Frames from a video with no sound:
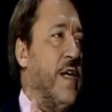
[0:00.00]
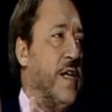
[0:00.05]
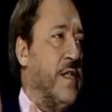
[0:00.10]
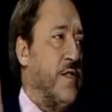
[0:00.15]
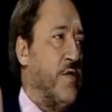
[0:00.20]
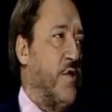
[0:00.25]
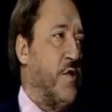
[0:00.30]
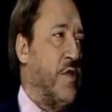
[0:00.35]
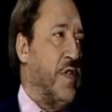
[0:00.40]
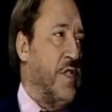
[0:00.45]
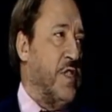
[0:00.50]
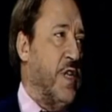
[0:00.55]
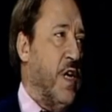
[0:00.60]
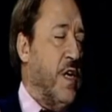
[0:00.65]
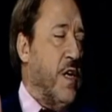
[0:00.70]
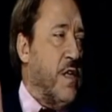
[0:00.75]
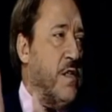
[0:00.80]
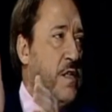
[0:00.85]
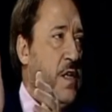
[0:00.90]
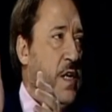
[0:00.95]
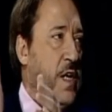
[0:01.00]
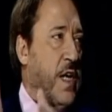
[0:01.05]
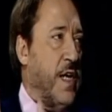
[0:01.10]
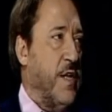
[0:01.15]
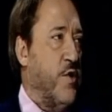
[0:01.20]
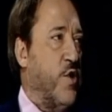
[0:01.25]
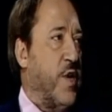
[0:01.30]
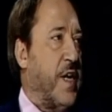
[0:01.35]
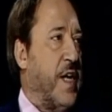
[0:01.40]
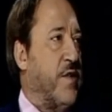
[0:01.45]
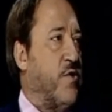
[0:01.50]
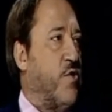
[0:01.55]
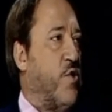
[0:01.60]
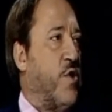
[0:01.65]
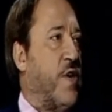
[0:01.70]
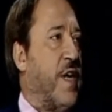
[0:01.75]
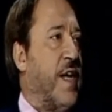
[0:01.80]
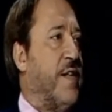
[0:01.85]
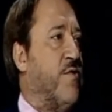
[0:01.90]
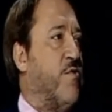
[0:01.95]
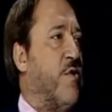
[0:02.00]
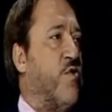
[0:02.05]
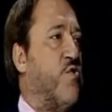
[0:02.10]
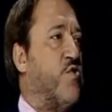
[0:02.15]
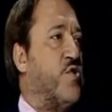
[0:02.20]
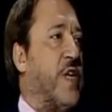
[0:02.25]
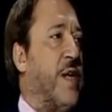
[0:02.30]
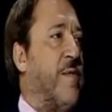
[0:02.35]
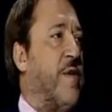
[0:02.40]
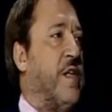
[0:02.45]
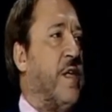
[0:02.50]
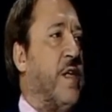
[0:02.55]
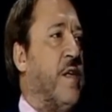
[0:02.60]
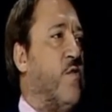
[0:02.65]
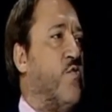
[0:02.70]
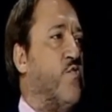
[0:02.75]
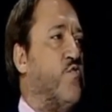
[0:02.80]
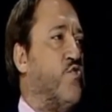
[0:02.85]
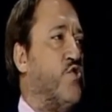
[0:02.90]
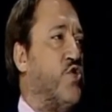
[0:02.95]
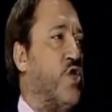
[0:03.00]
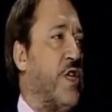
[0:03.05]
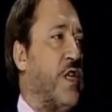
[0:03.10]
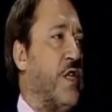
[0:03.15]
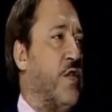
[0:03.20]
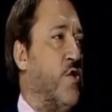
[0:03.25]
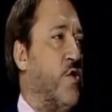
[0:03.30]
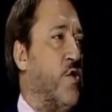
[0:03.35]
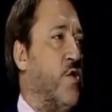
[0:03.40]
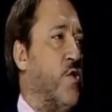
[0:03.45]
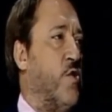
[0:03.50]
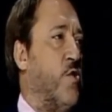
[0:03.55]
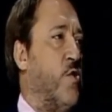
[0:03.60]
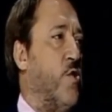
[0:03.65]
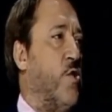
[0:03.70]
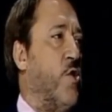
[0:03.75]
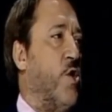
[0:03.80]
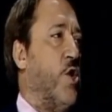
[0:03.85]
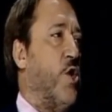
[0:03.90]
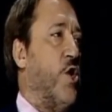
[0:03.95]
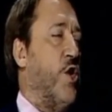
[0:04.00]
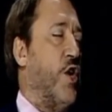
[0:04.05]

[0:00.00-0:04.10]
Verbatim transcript: Entonces, dijeron que no, que no encontraban ningún signo,